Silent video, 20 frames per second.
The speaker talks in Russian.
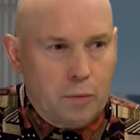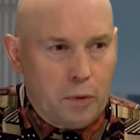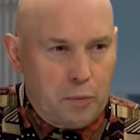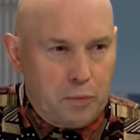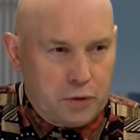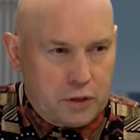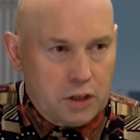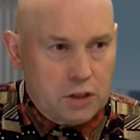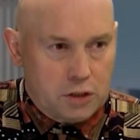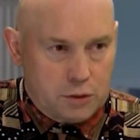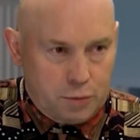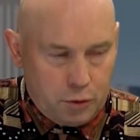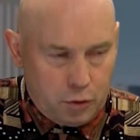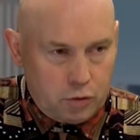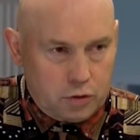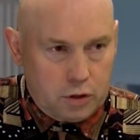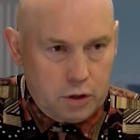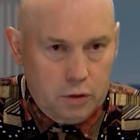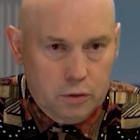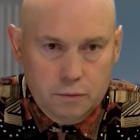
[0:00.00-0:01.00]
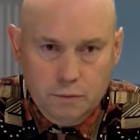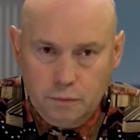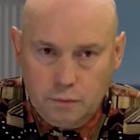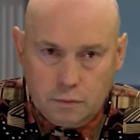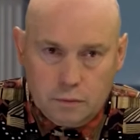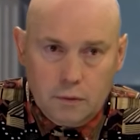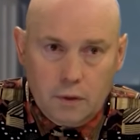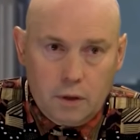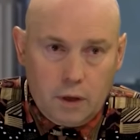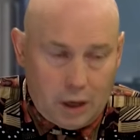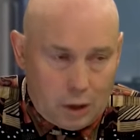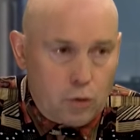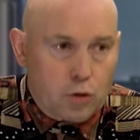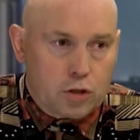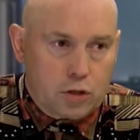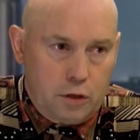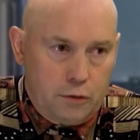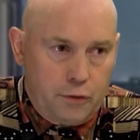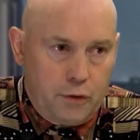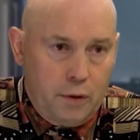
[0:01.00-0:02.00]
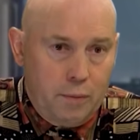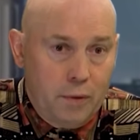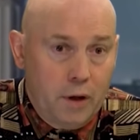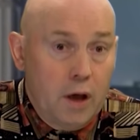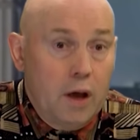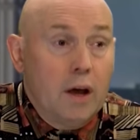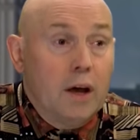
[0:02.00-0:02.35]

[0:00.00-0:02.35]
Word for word: 50-минутный хороший фильм.